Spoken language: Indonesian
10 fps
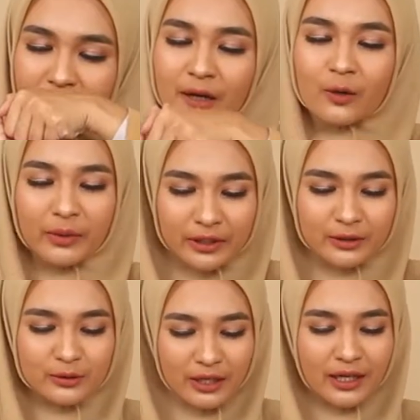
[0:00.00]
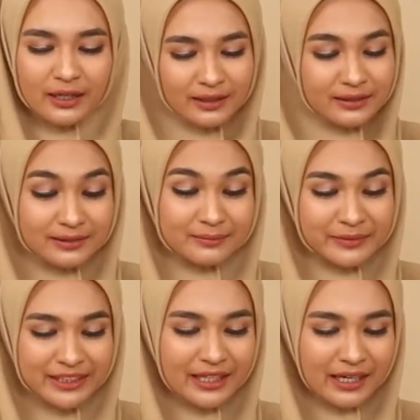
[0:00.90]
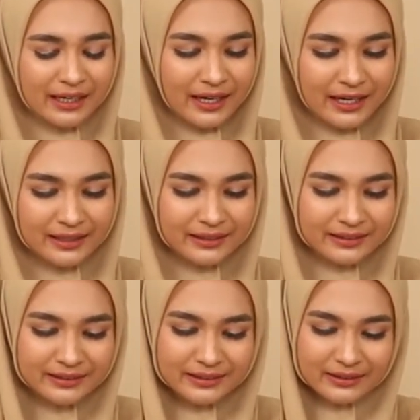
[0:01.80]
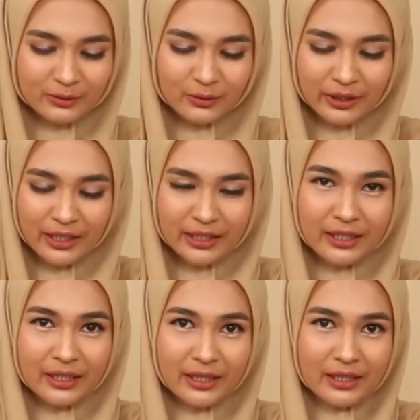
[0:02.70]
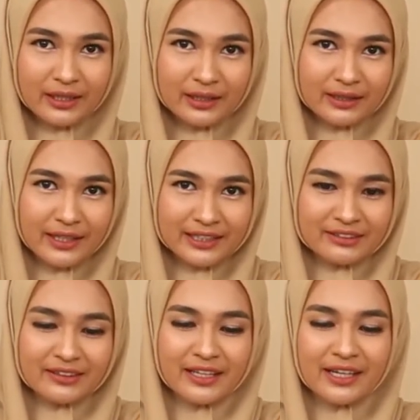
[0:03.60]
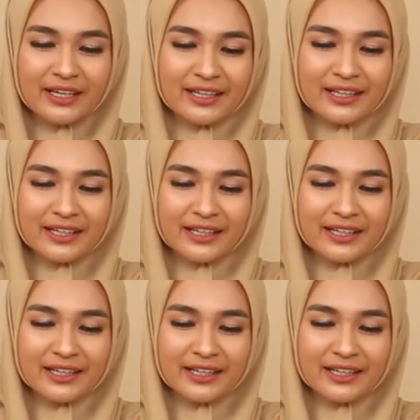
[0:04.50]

aromanya juga menyegarkan tuh kayak gini nih teksturnya